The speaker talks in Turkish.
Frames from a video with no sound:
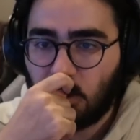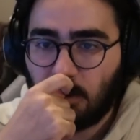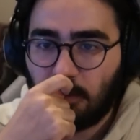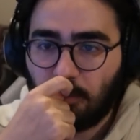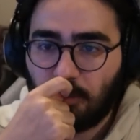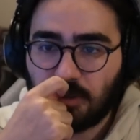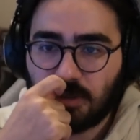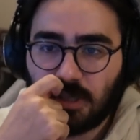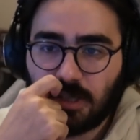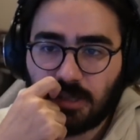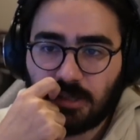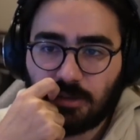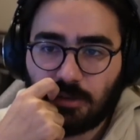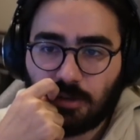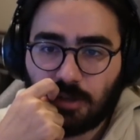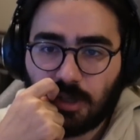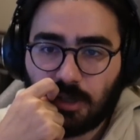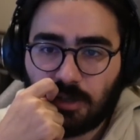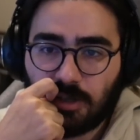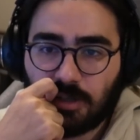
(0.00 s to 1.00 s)
Bu sene ikisi de
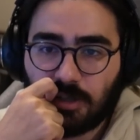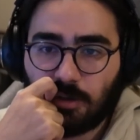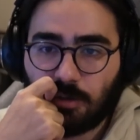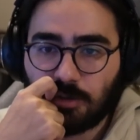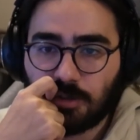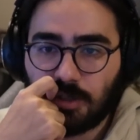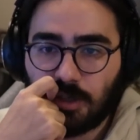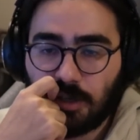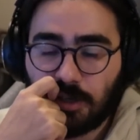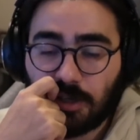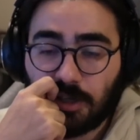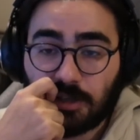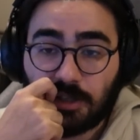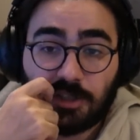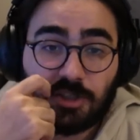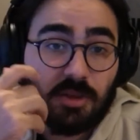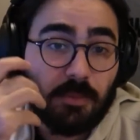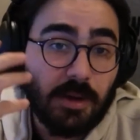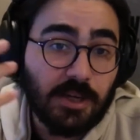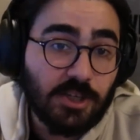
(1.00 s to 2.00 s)
okey RDR o sene hak etti.
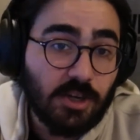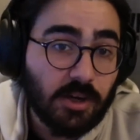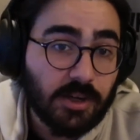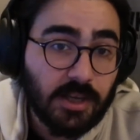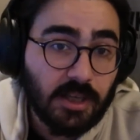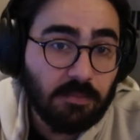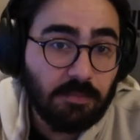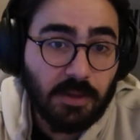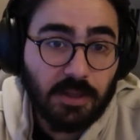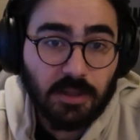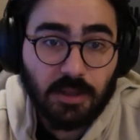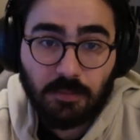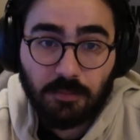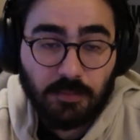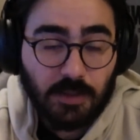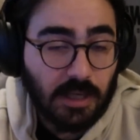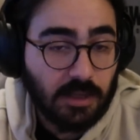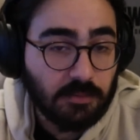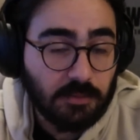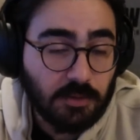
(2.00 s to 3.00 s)
İşte bence hak etmedi.
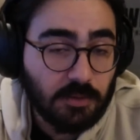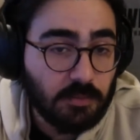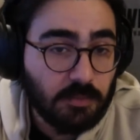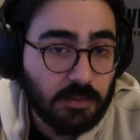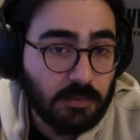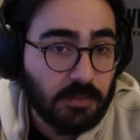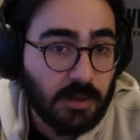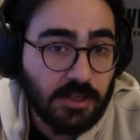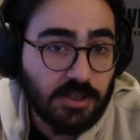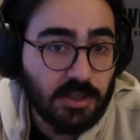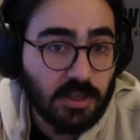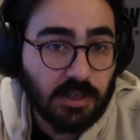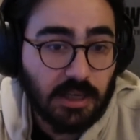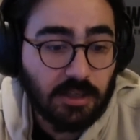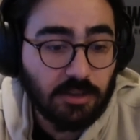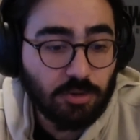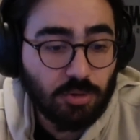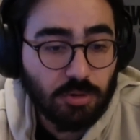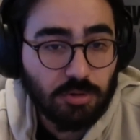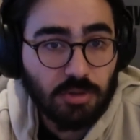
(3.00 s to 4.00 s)
Yani bence
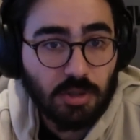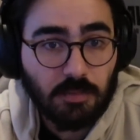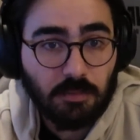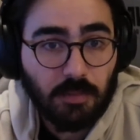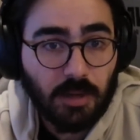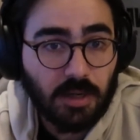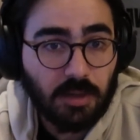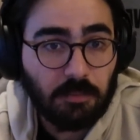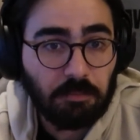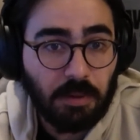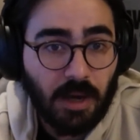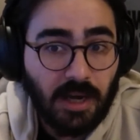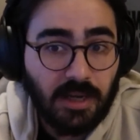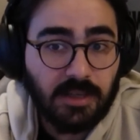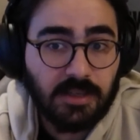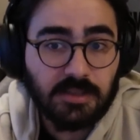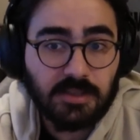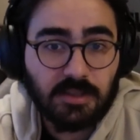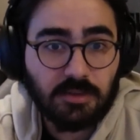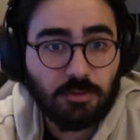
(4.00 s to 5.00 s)
yani şöyle söyleyeyim bana
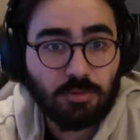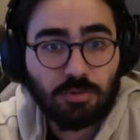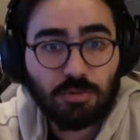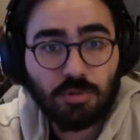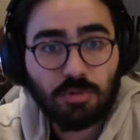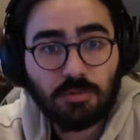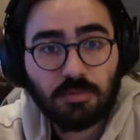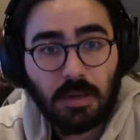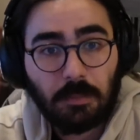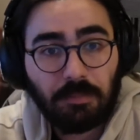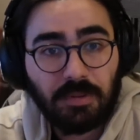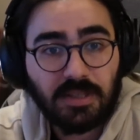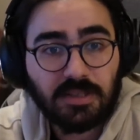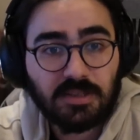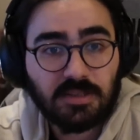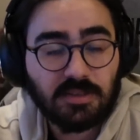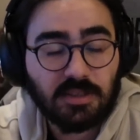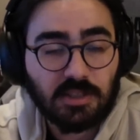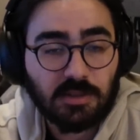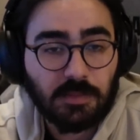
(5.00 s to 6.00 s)
hangisi %100
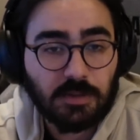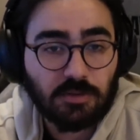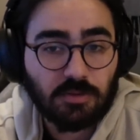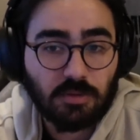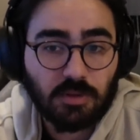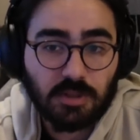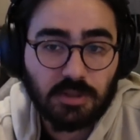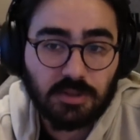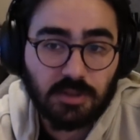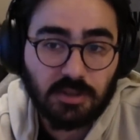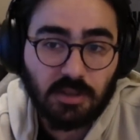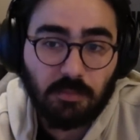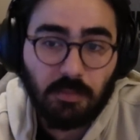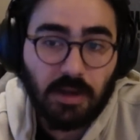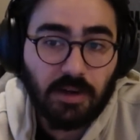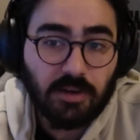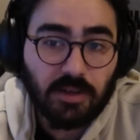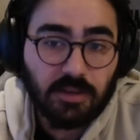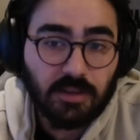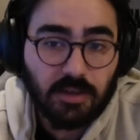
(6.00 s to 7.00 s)
birisini seçmek zorundasınız ben
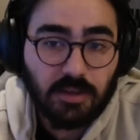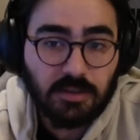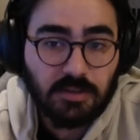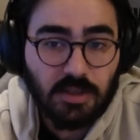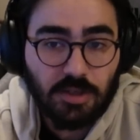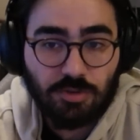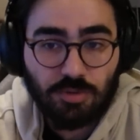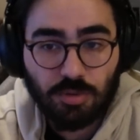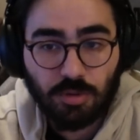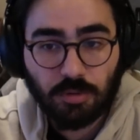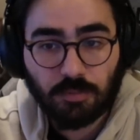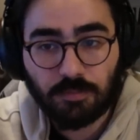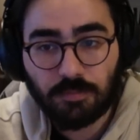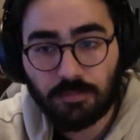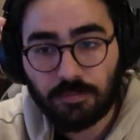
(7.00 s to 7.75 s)
RDR'yi seçiyorum.